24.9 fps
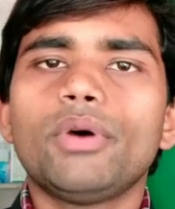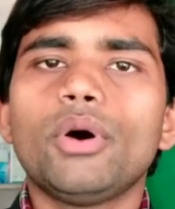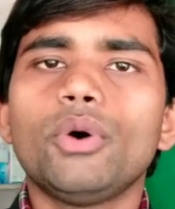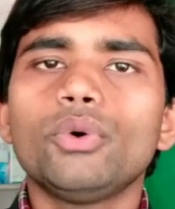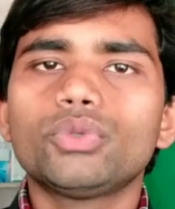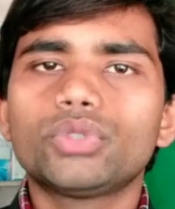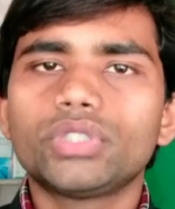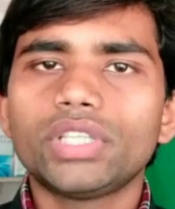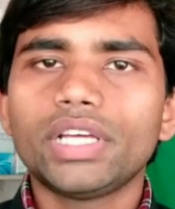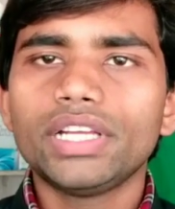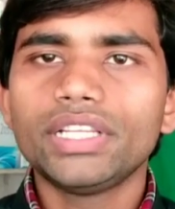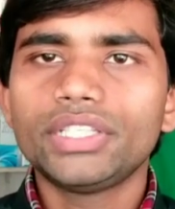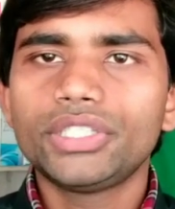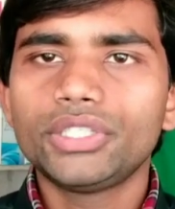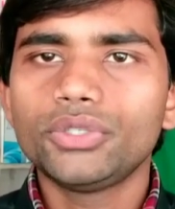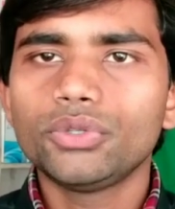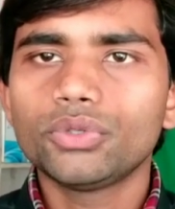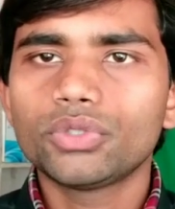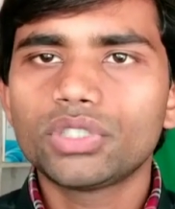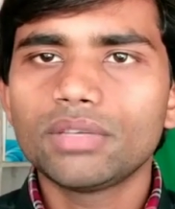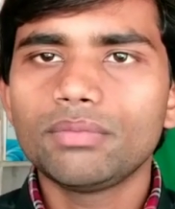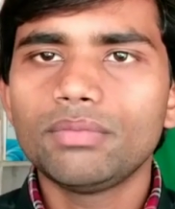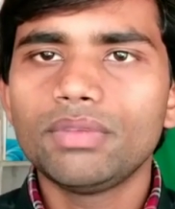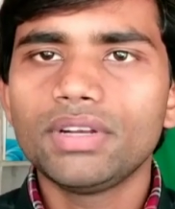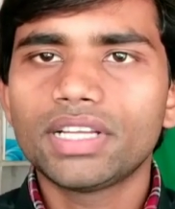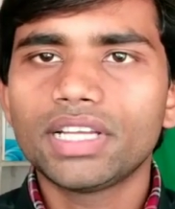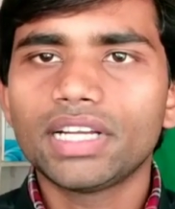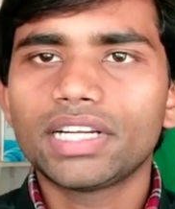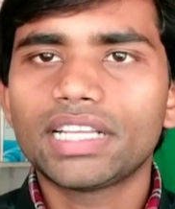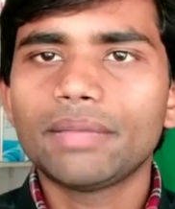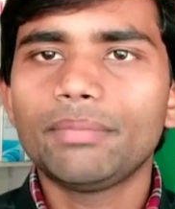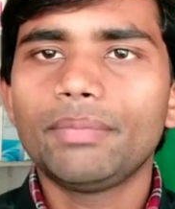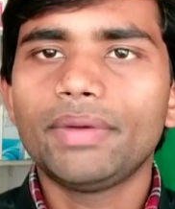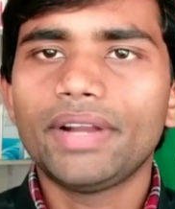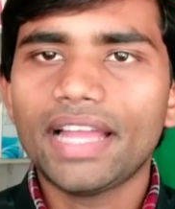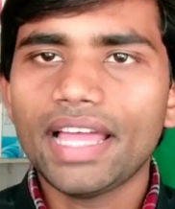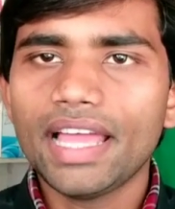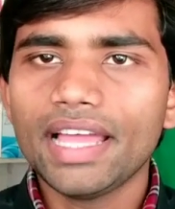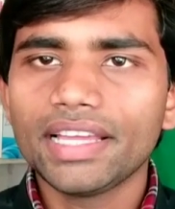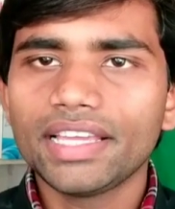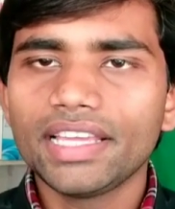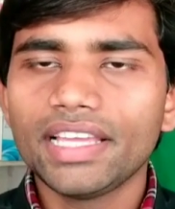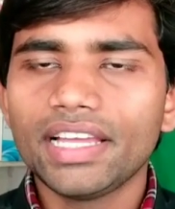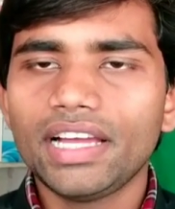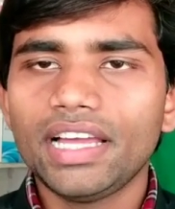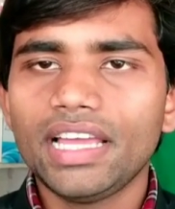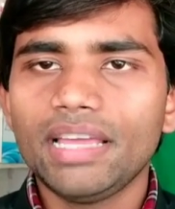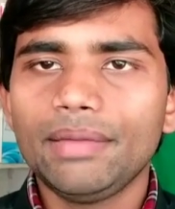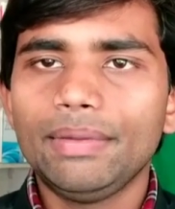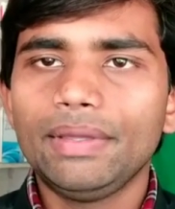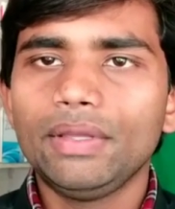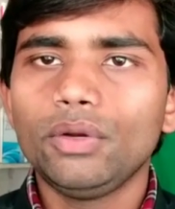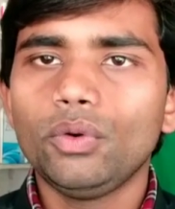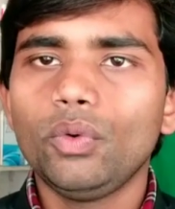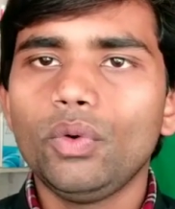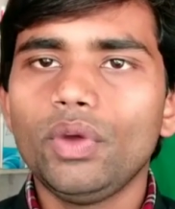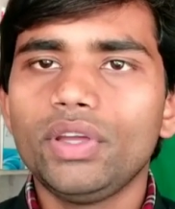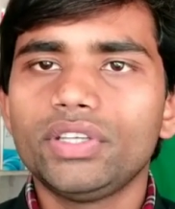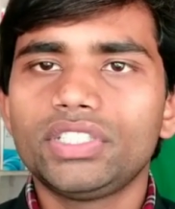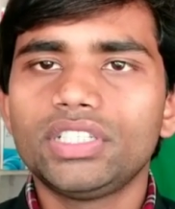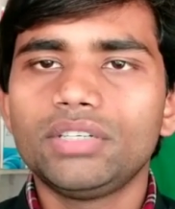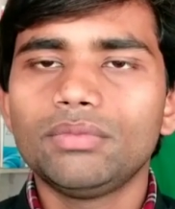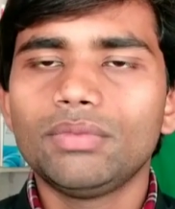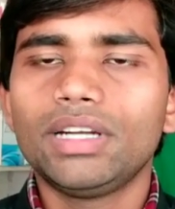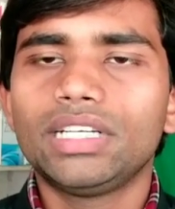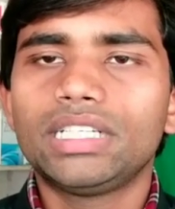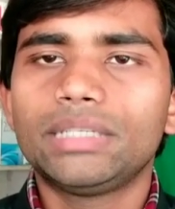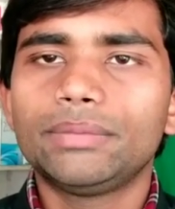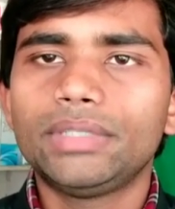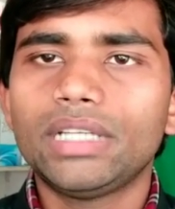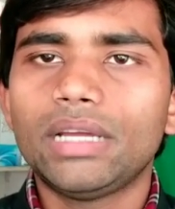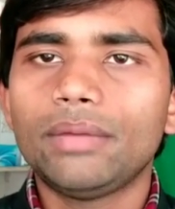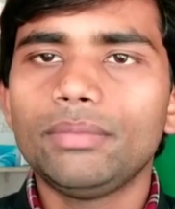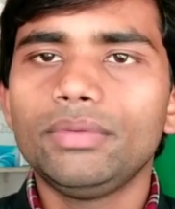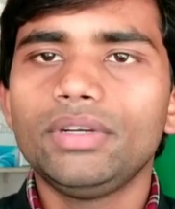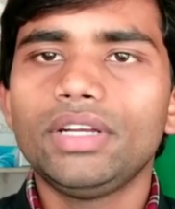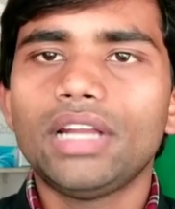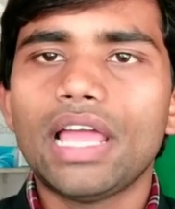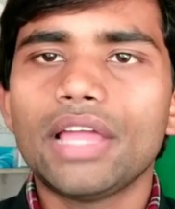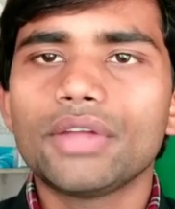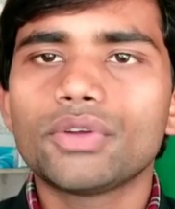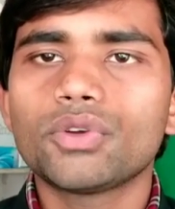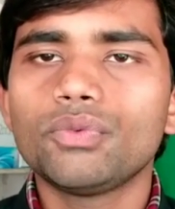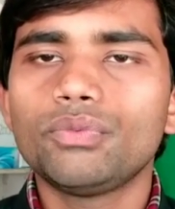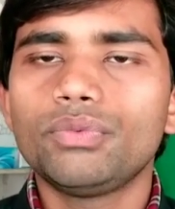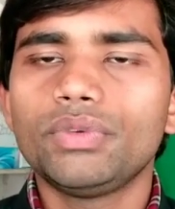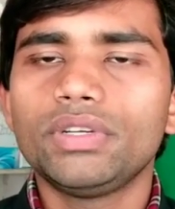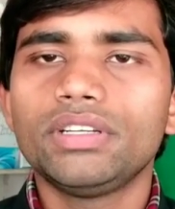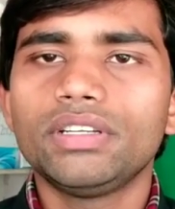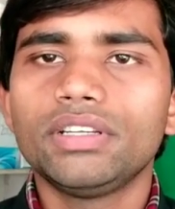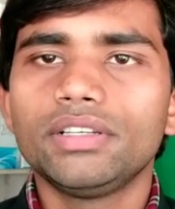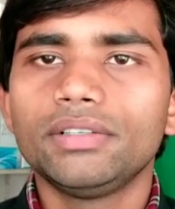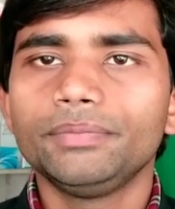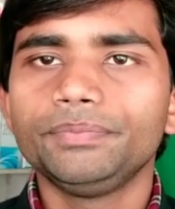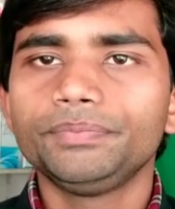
बहुत सारी चीजों से मिलकर के बनाया गया है एसिड मल्टीविटामिन लाइकोफिन